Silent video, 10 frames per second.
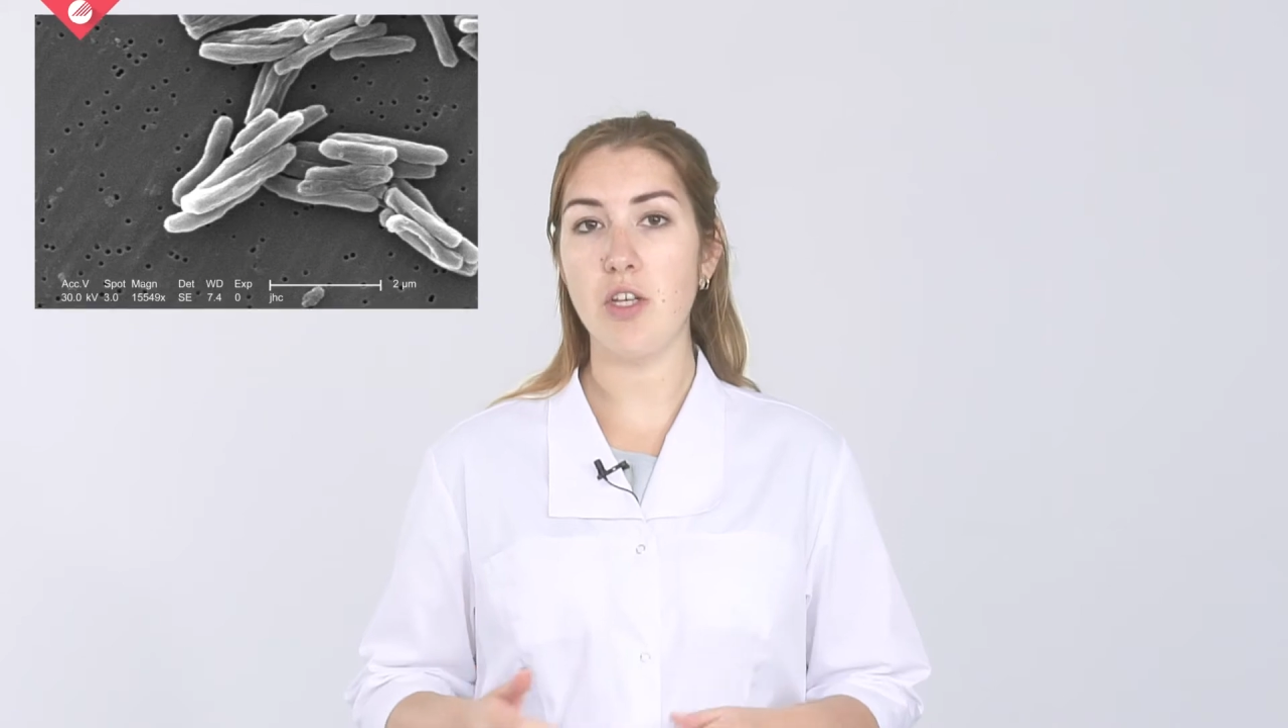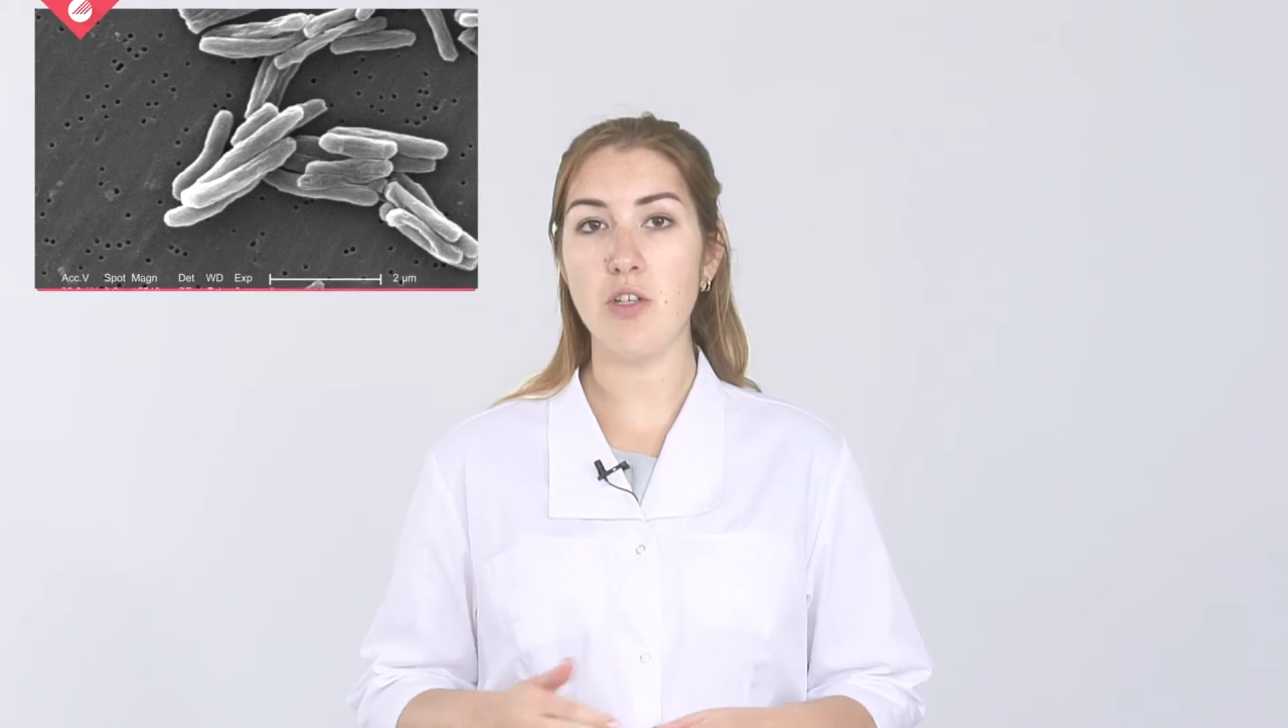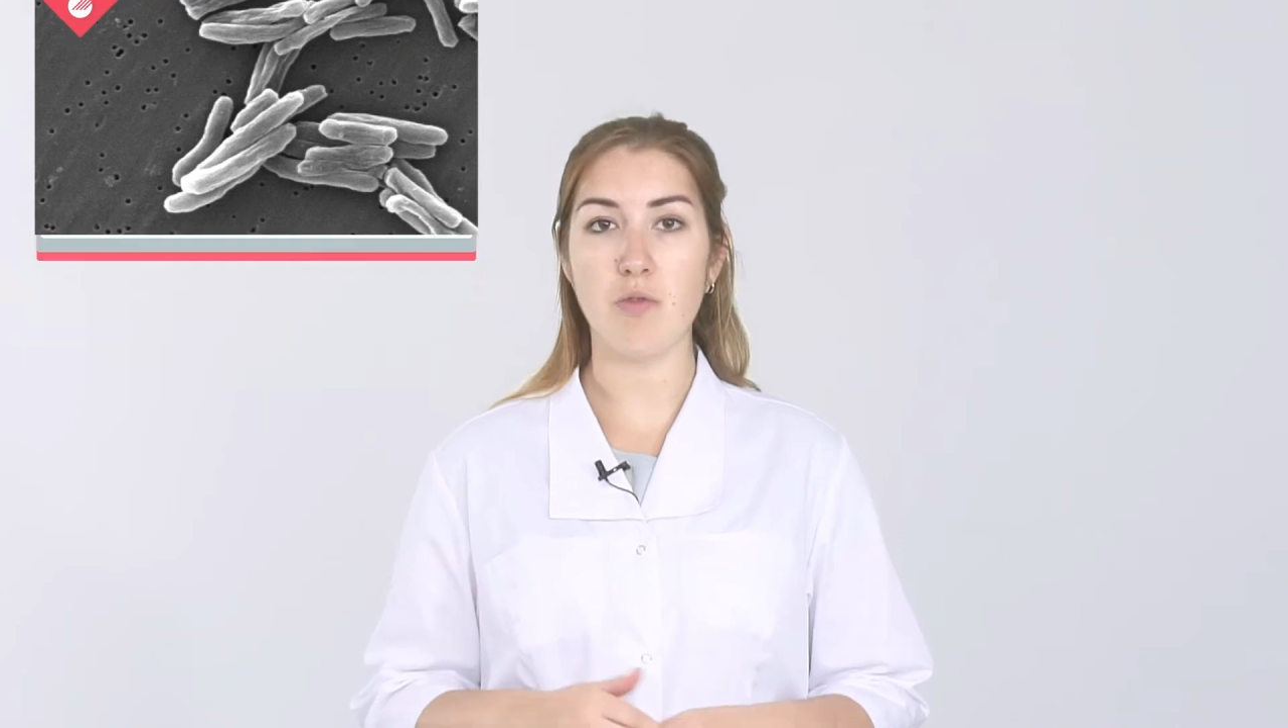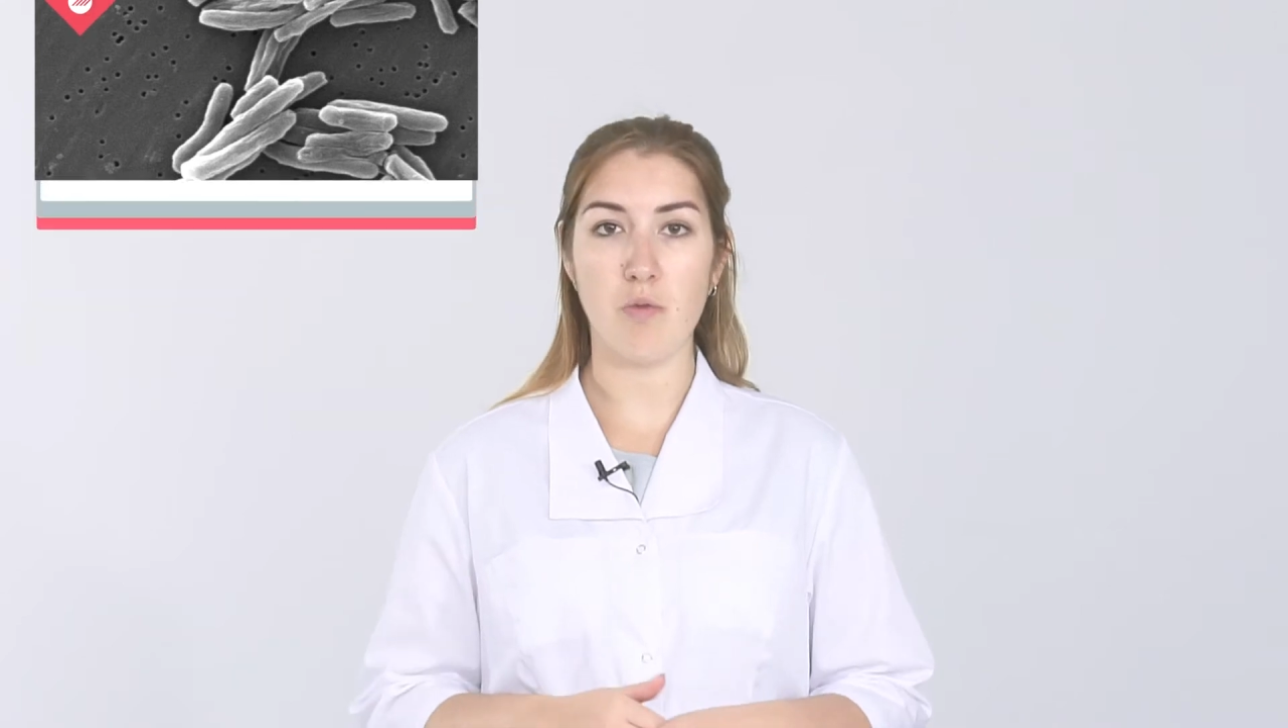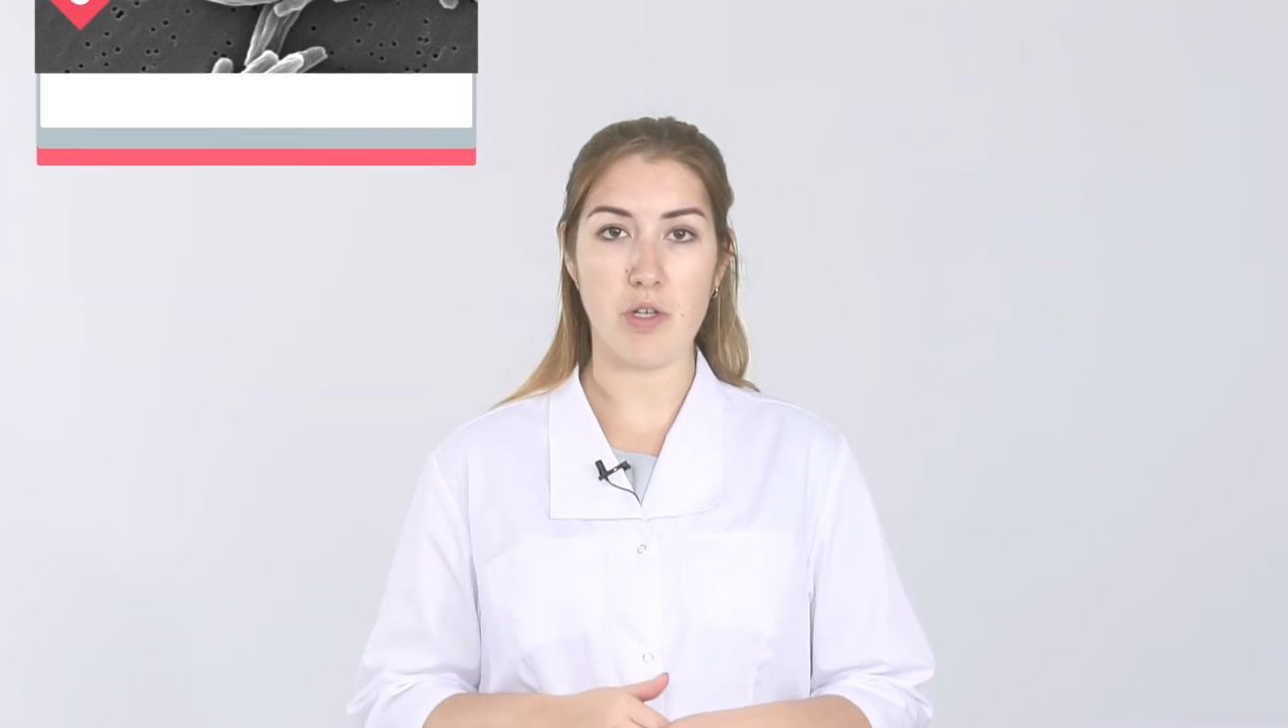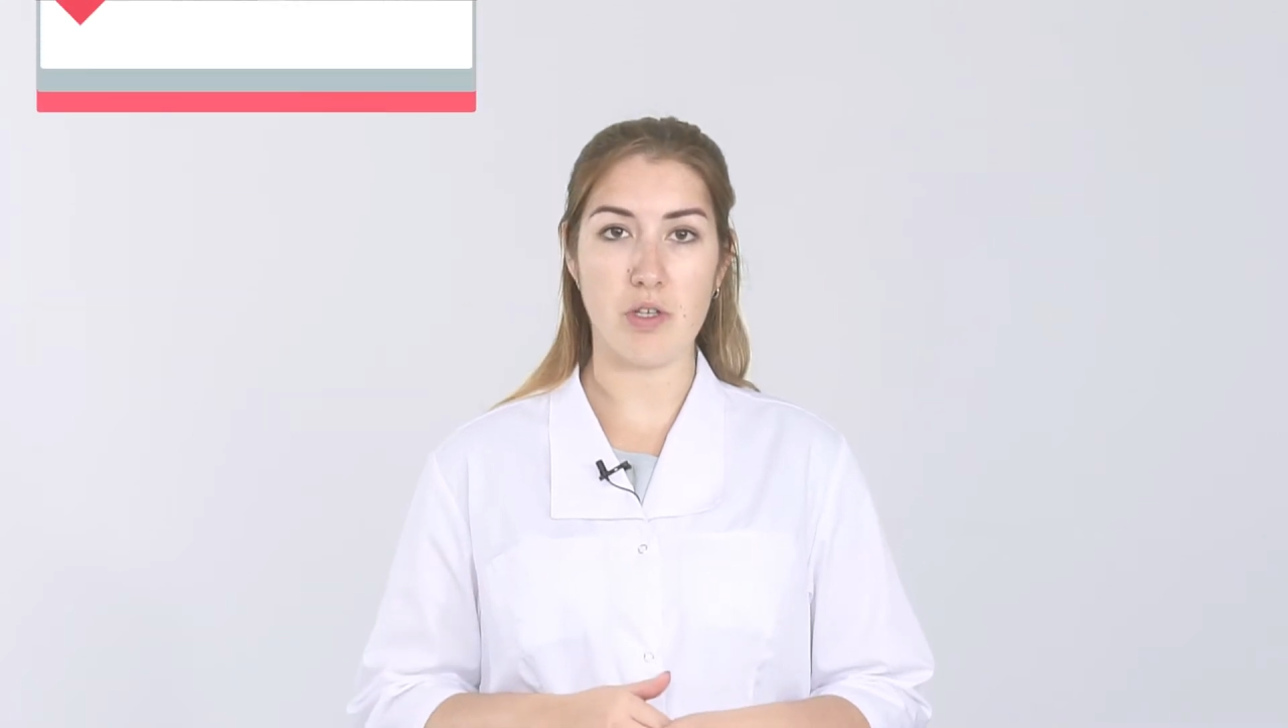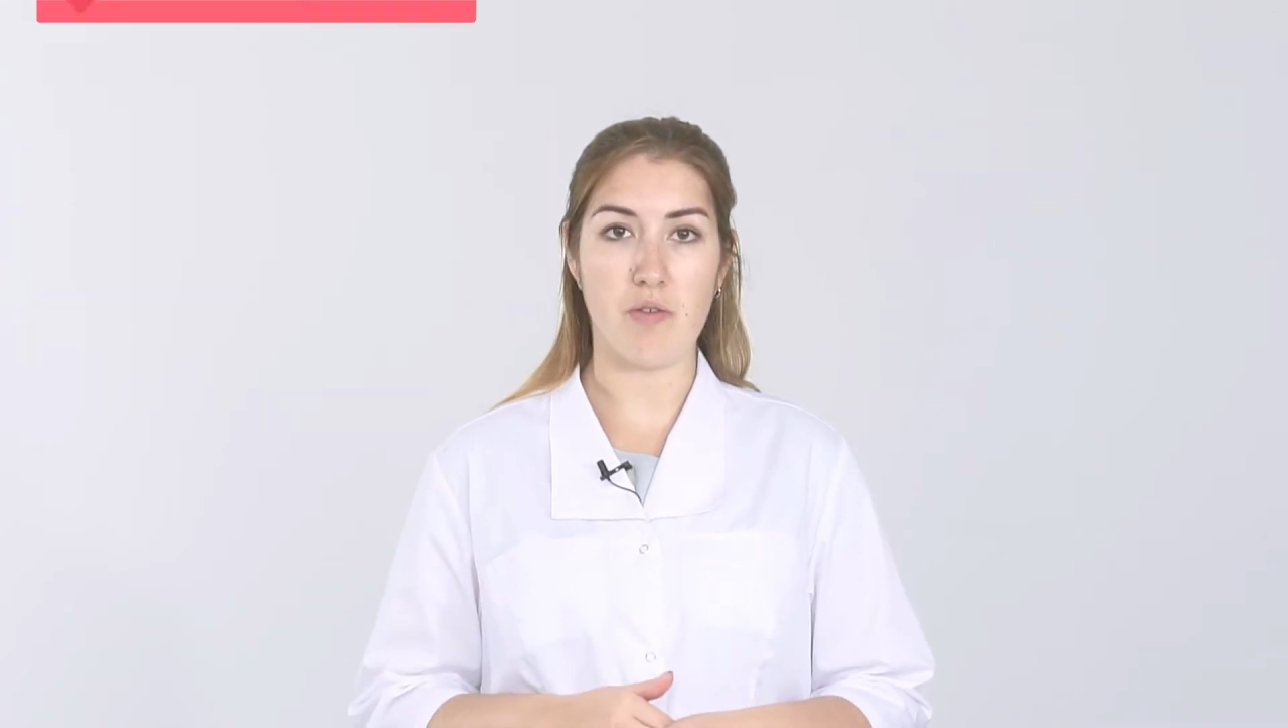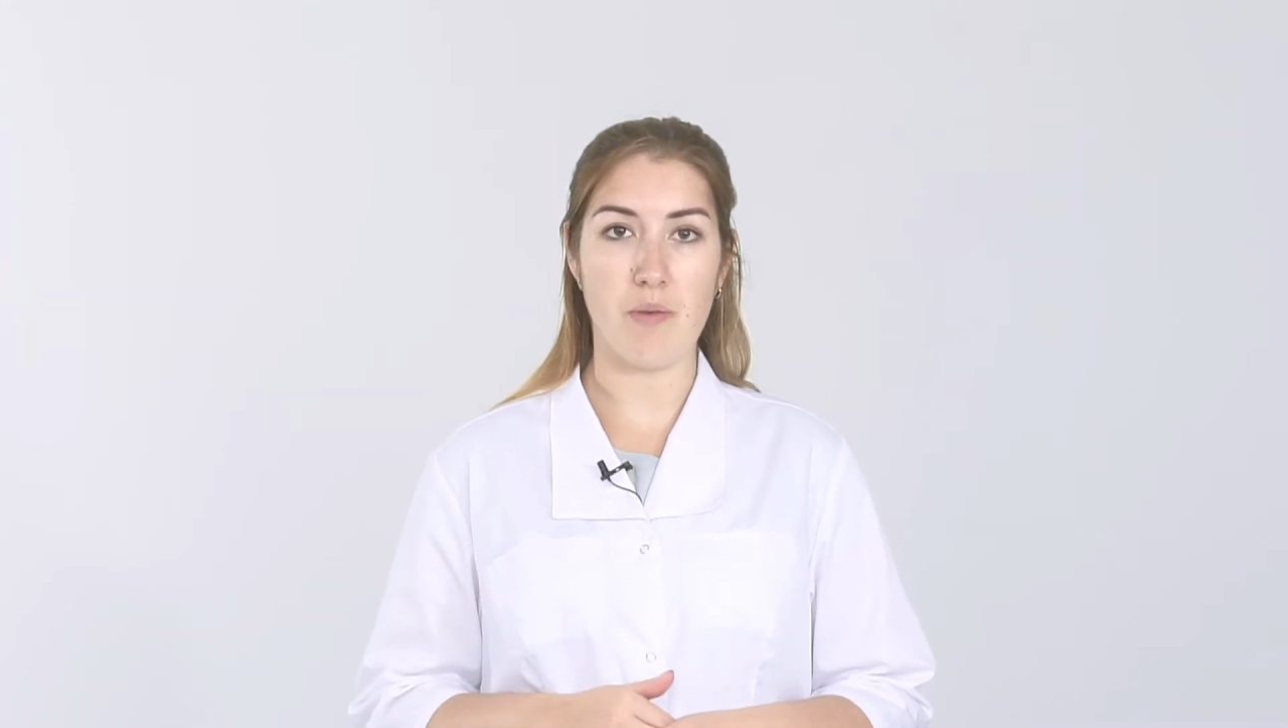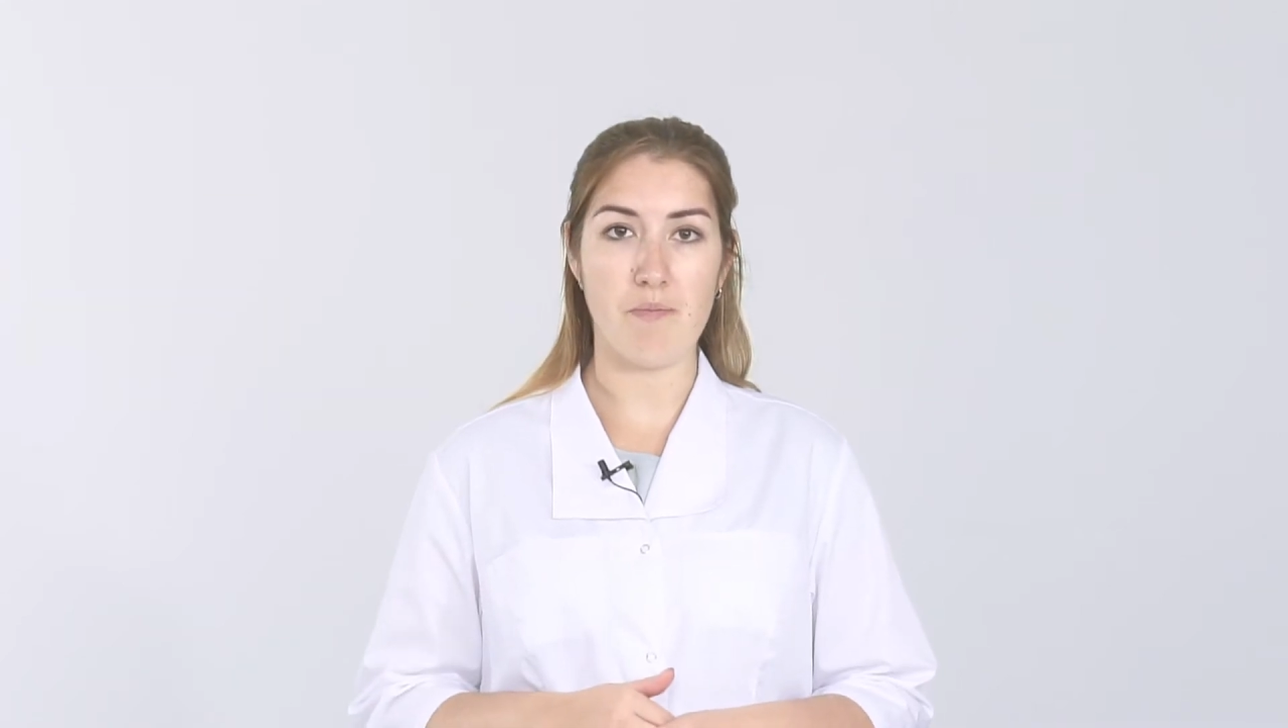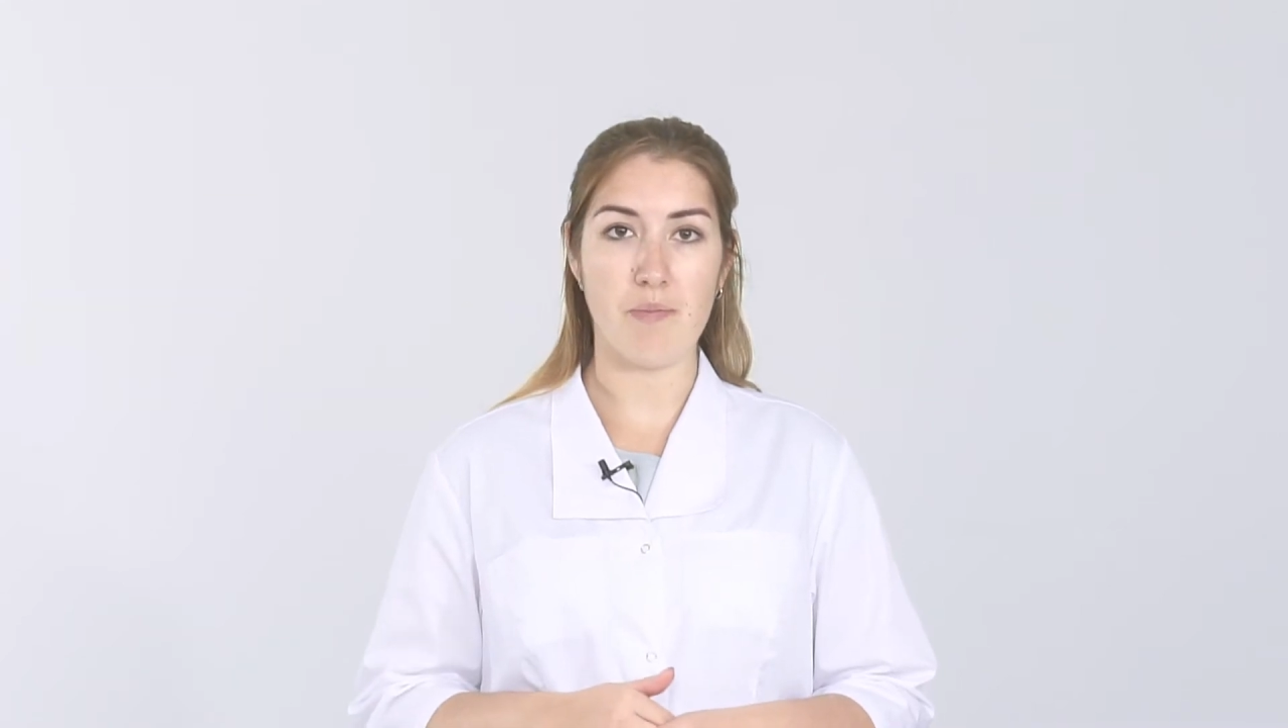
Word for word: их свойства.